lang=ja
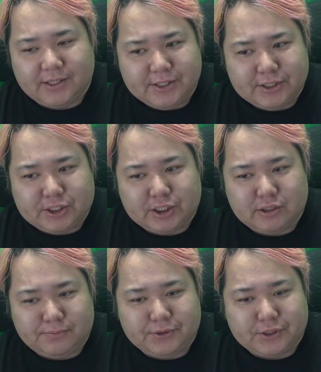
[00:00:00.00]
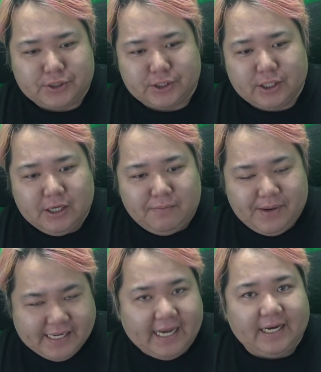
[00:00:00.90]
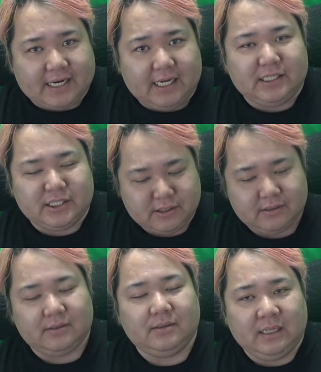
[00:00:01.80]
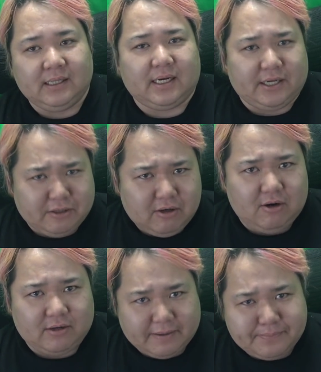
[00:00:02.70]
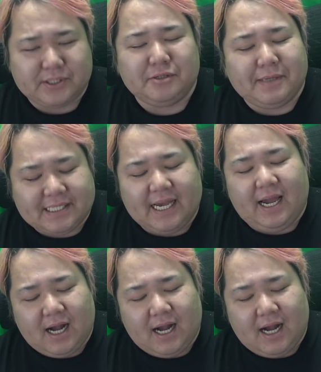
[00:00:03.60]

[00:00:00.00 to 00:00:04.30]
YouTube みたいな感じなんだけど、ゲップすみません。